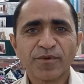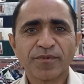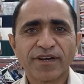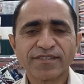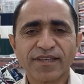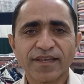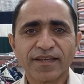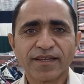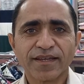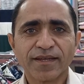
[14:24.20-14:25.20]
ए बी ब्रांड्स के
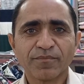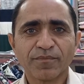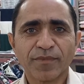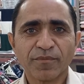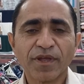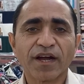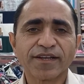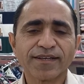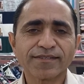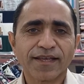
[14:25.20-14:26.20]
में भी
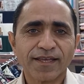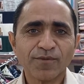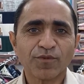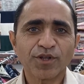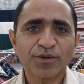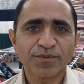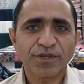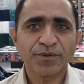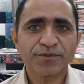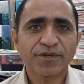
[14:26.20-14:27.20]
आर्टिकल्स देखे हैं बहुत
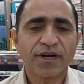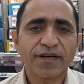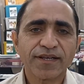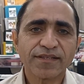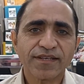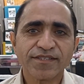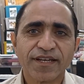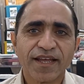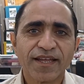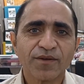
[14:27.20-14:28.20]
खूबसूरत आर्टिकल्स हैं
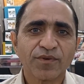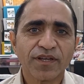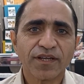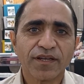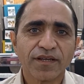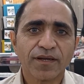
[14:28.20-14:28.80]
चले आए उनके